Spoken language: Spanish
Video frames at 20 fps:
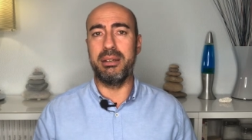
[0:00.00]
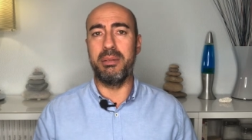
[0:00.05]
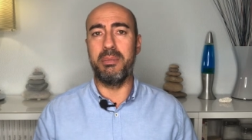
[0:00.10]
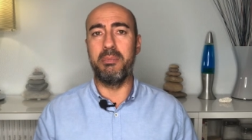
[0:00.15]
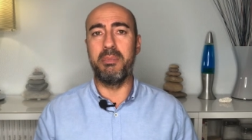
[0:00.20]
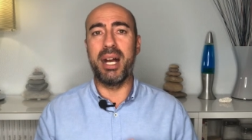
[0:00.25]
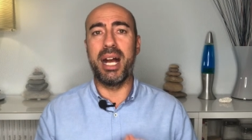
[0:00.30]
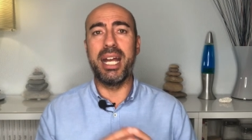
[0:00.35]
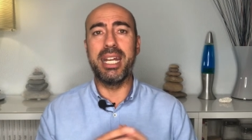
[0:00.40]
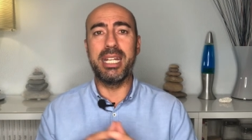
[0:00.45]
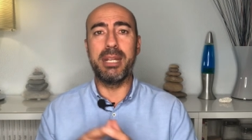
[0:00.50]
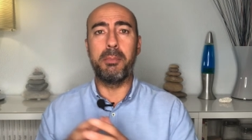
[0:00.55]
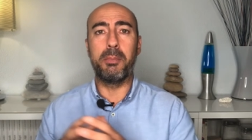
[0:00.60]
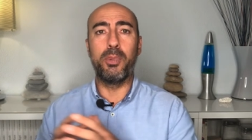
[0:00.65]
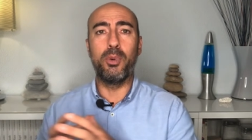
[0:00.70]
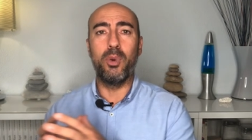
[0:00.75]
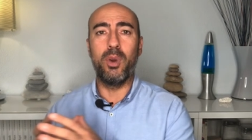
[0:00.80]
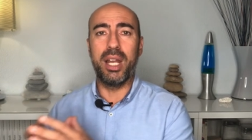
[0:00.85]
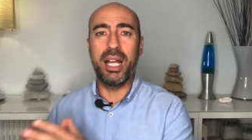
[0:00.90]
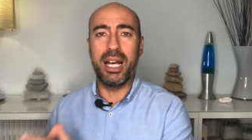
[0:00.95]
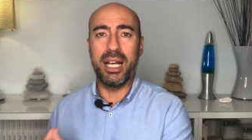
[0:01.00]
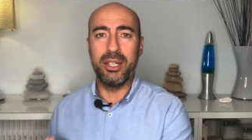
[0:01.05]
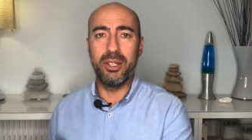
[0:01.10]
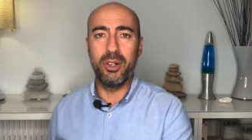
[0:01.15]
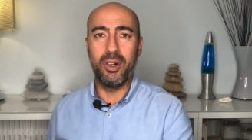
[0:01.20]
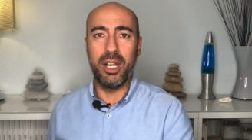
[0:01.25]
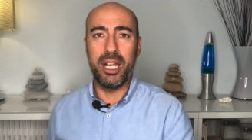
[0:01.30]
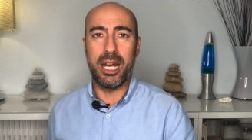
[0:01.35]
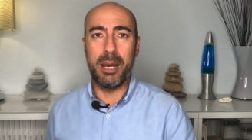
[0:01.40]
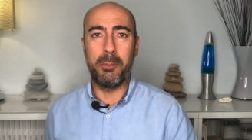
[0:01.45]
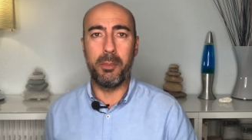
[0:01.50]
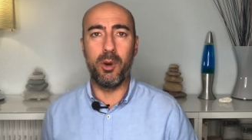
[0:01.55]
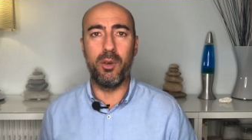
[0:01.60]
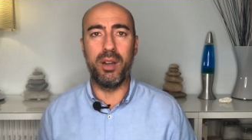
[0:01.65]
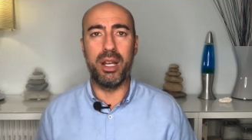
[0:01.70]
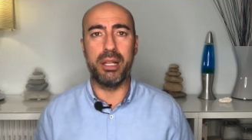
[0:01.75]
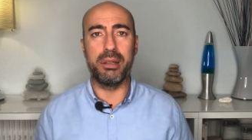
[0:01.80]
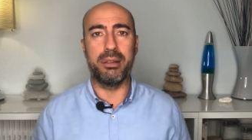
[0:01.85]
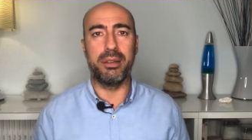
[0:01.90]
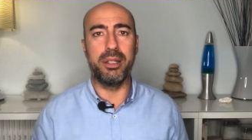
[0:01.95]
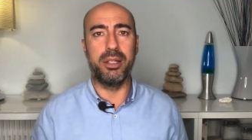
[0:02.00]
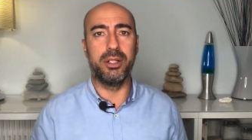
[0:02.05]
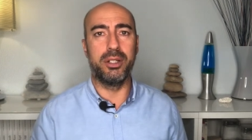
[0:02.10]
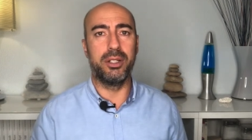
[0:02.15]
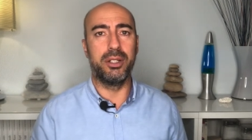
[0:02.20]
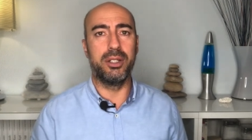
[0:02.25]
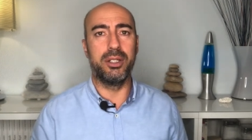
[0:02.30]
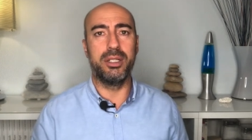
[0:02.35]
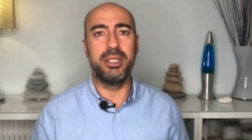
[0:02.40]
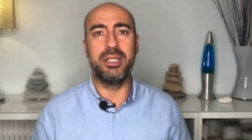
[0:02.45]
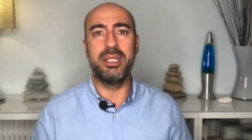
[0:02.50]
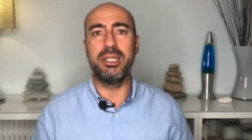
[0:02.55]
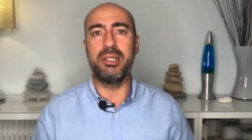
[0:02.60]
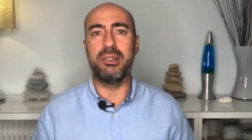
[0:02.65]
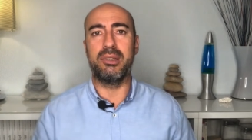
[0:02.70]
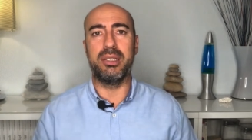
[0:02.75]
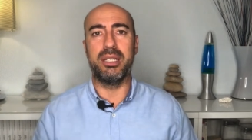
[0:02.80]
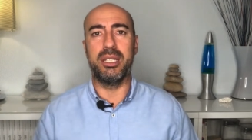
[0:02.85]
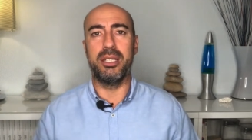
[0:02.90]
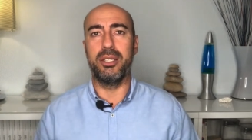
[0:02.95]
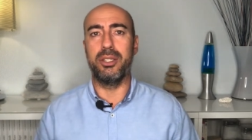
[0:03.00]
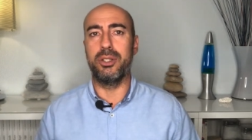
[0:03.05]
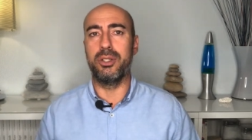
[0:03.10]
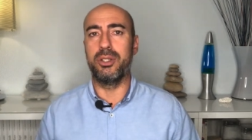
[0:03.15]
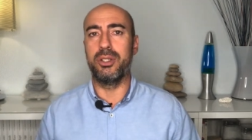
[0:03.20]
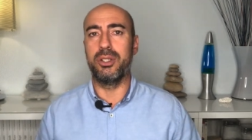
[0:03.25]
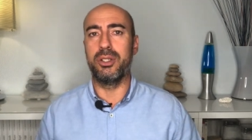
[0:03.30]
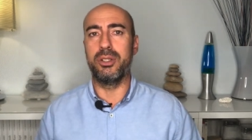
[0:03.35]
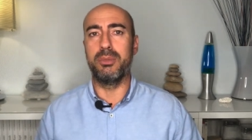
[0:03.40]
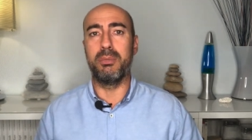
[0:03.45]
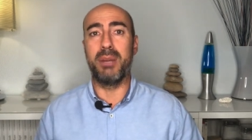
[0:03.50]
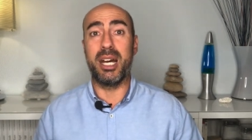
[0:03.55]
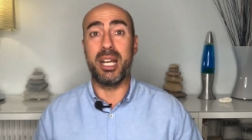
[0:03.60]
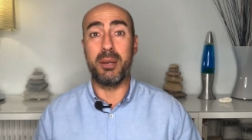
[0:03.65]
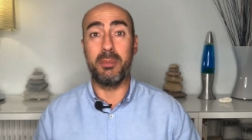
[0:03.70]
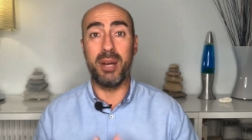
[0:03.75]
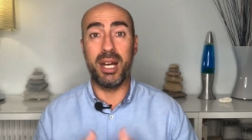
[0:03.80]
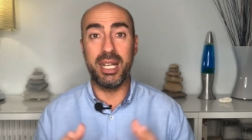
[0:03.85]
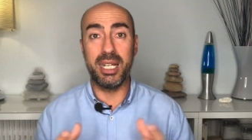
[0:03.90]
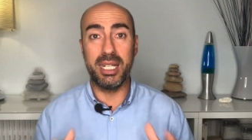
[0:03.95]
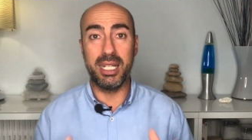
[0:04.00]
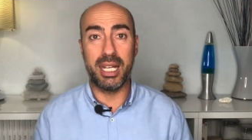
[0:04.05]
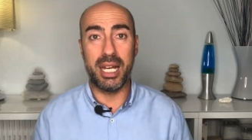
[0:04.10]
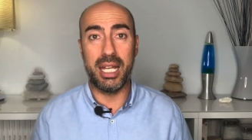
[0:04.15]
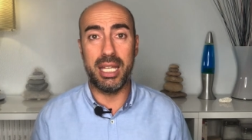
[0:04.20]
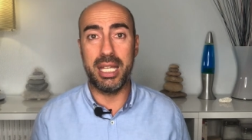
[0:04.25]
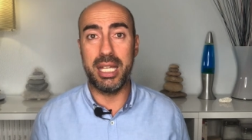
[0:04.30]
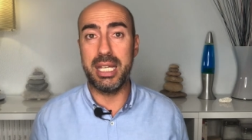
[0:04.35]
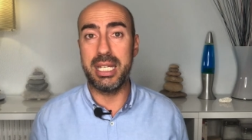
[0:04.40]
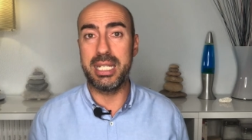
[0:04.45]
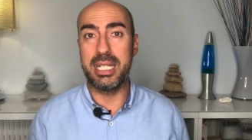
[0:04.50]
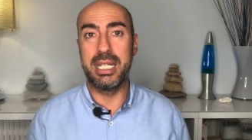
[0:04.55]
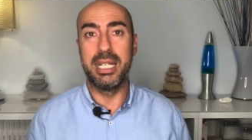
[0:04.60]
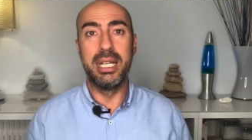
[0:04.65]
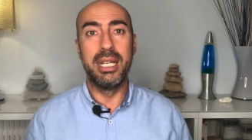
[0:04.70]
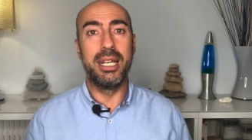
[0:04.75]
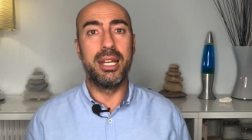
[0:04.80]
manipulado la población diciendo barbaridades,